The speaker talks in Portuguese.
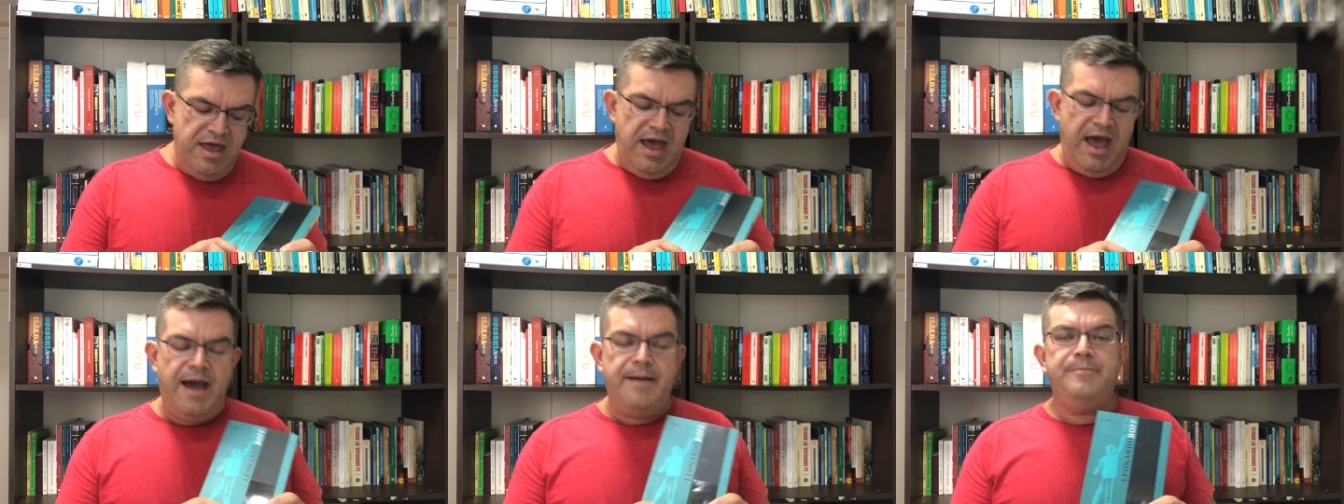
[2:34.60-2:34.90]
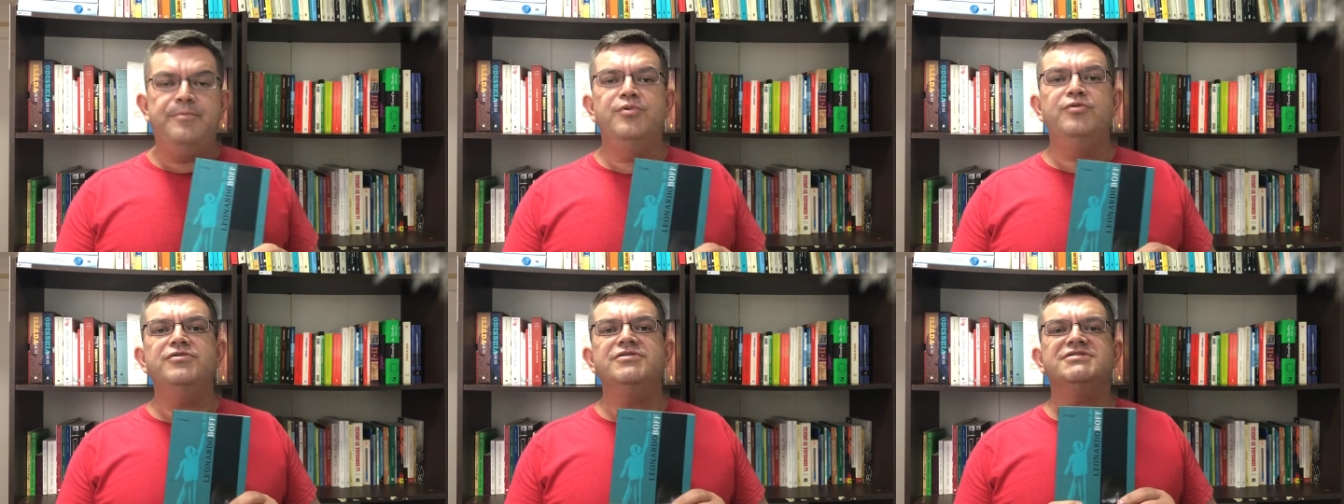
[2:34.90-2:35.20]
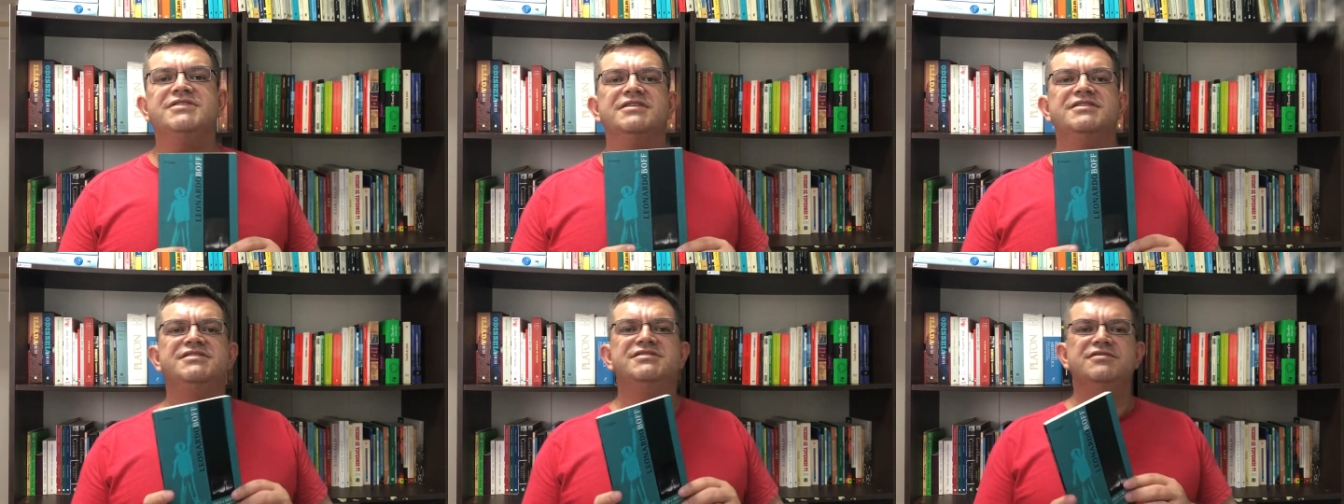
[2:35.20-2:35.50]
A
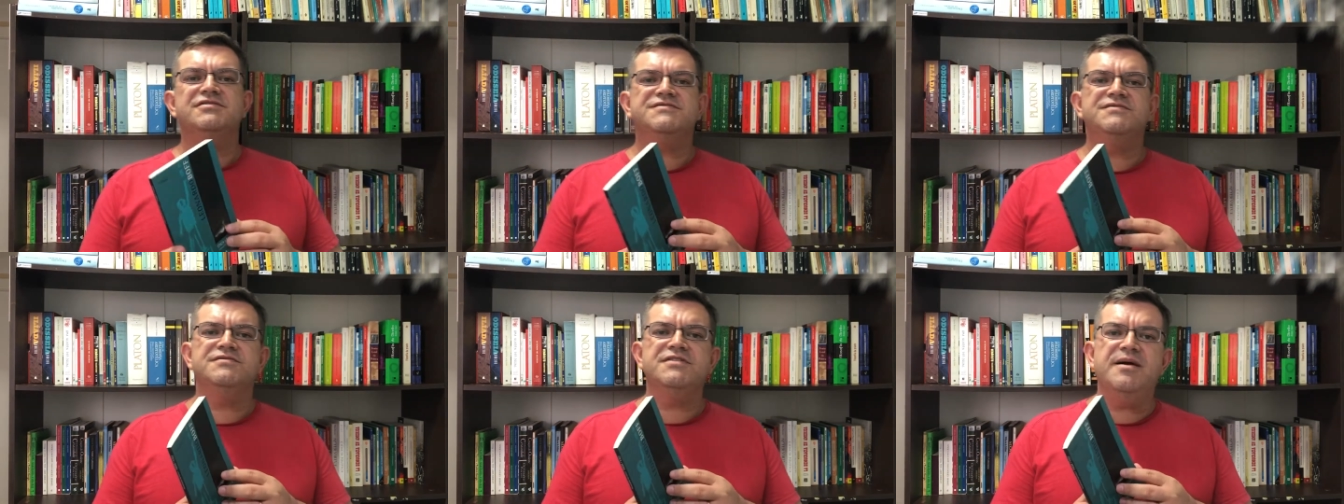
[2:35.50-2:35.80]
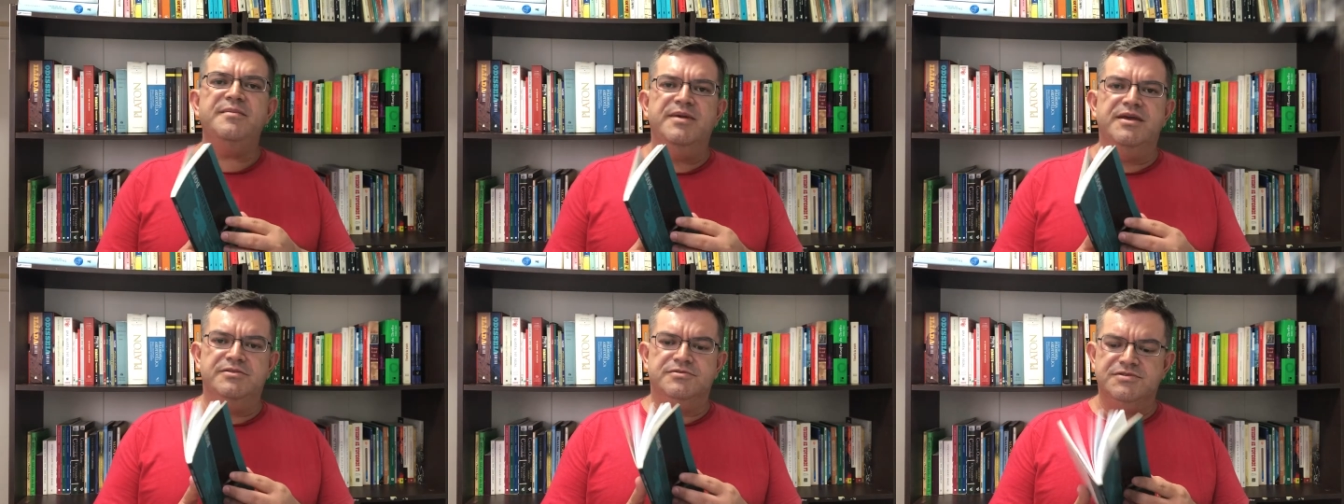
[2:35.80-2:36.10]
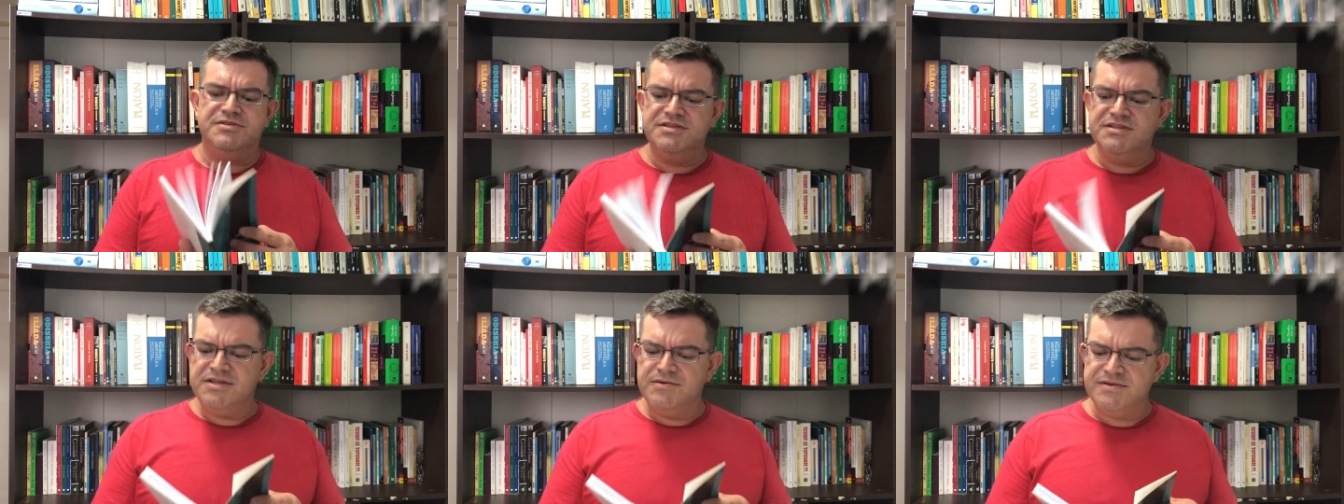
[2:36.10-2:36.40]
Busca de Seus
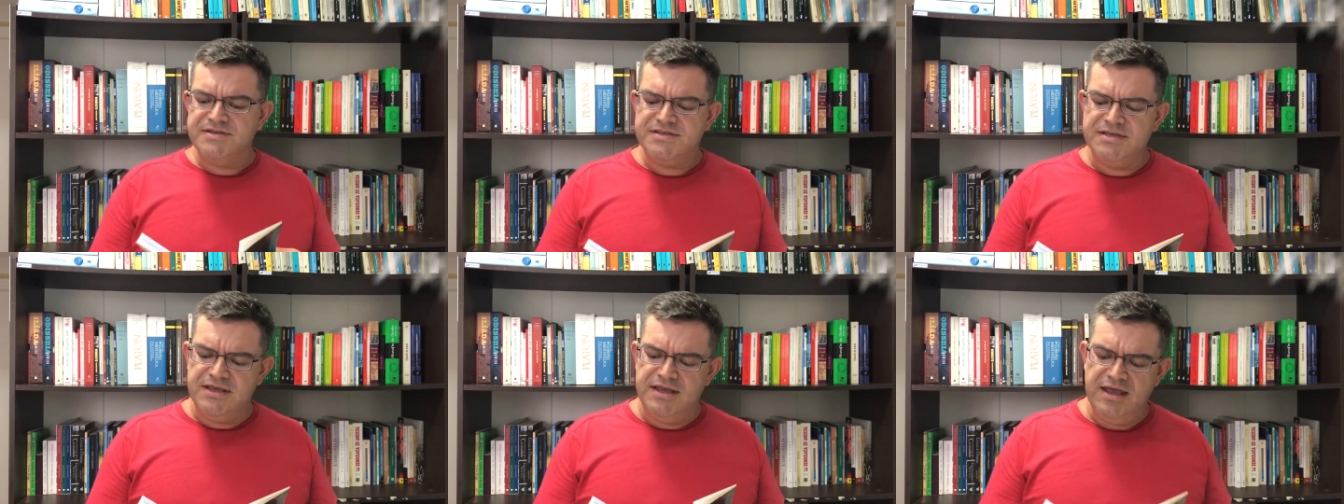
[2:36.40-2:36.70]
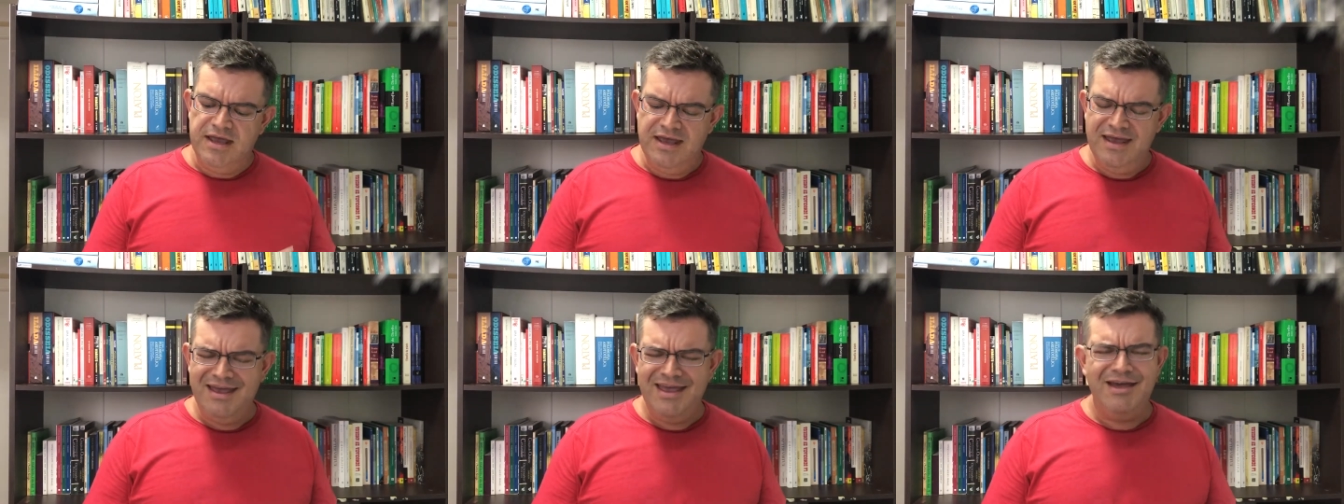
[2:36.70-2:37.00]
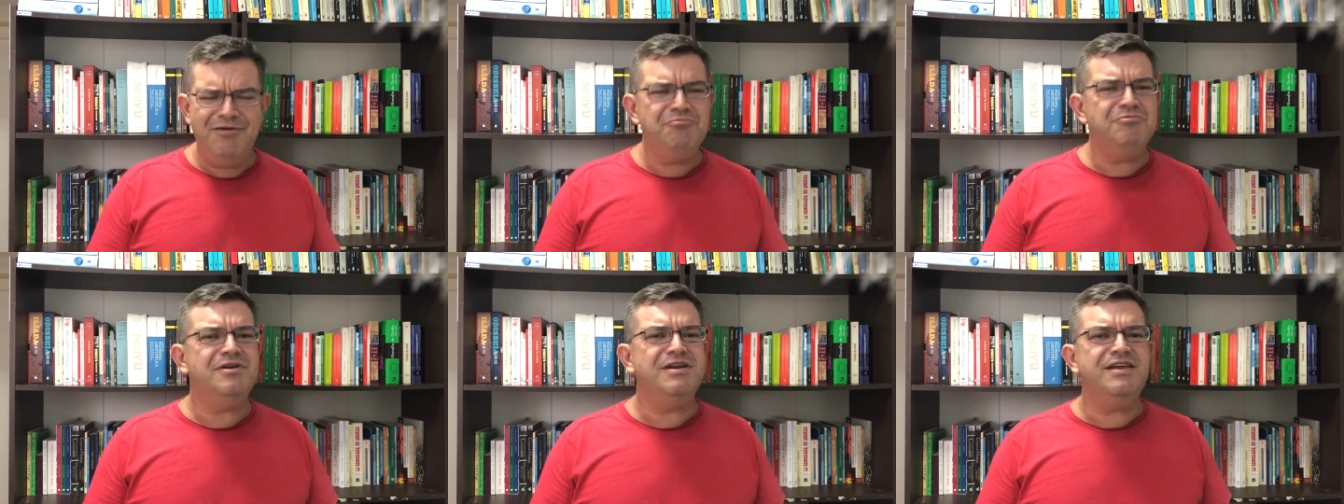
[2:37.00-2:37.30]
Fundamentos. Então, assim,
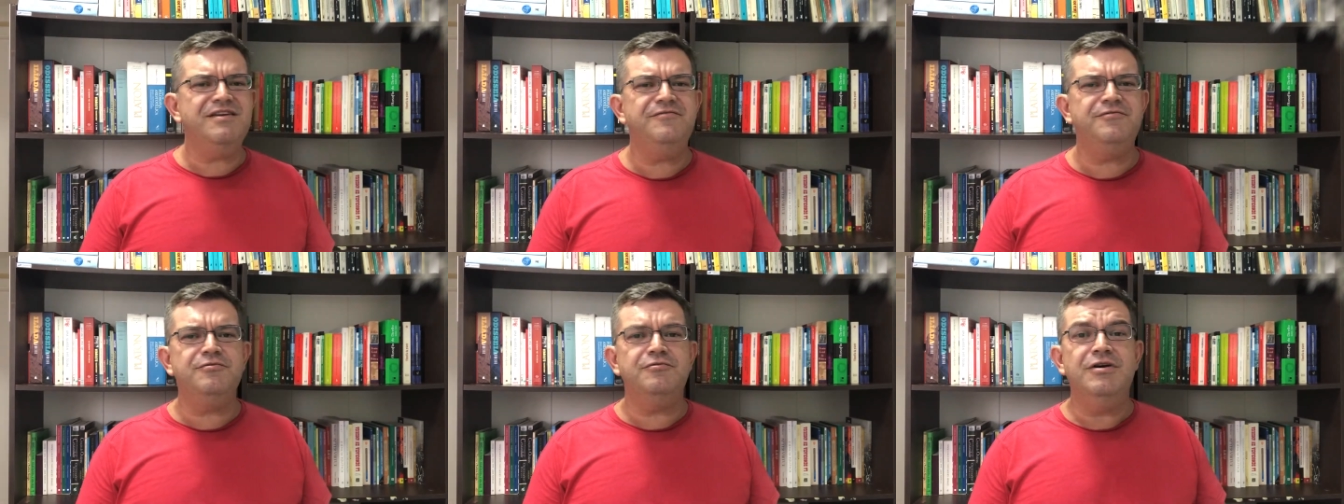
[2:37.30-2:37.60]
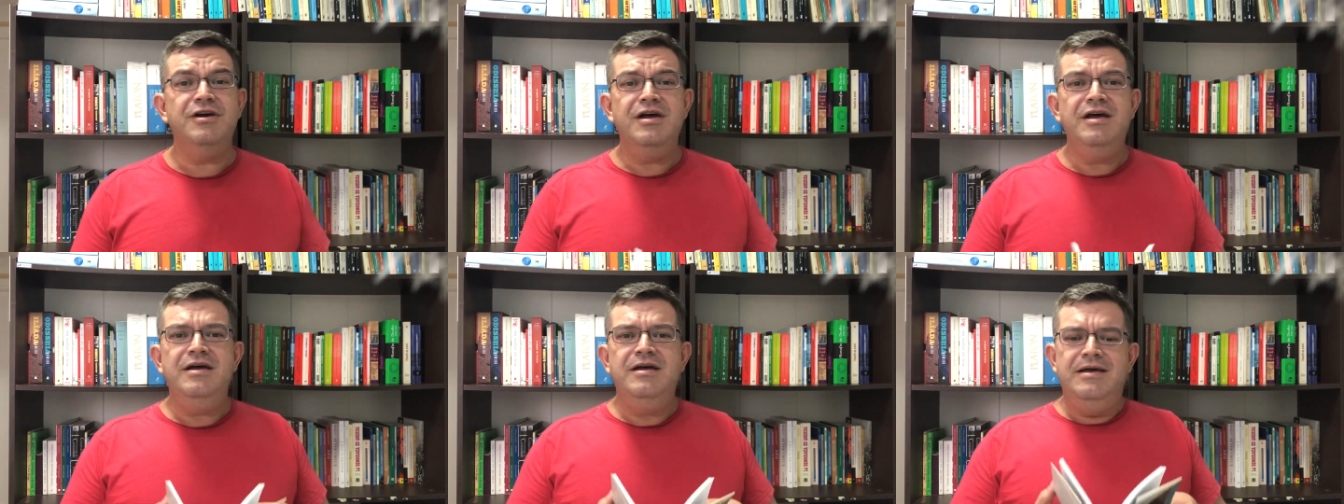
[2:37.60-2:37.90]
é um livro